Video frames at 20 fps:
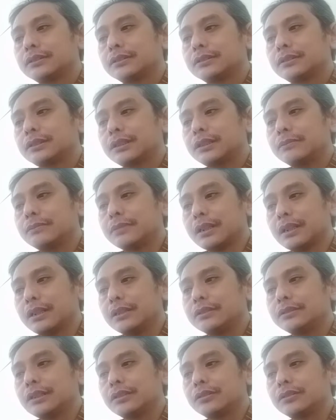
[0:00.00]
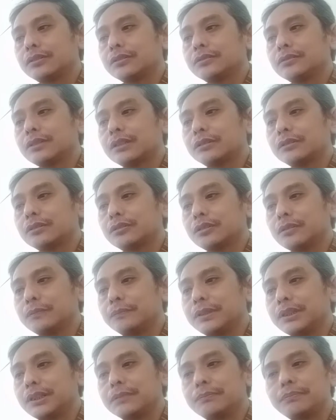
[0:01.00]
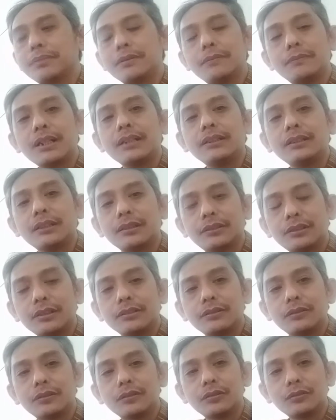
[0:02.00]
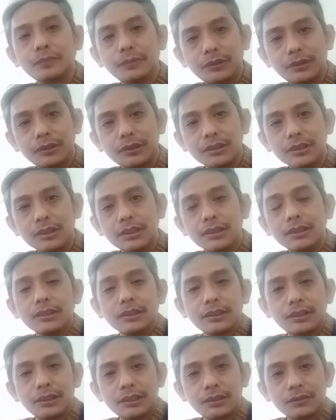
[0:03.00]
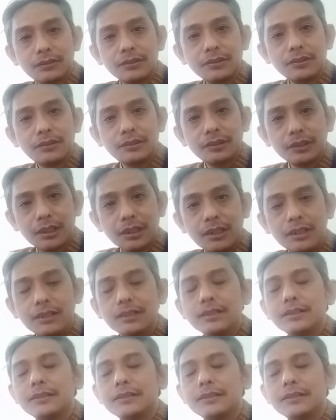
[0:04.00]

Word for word: tema yaitu atau topik pemberantasan korupsi di Indonesia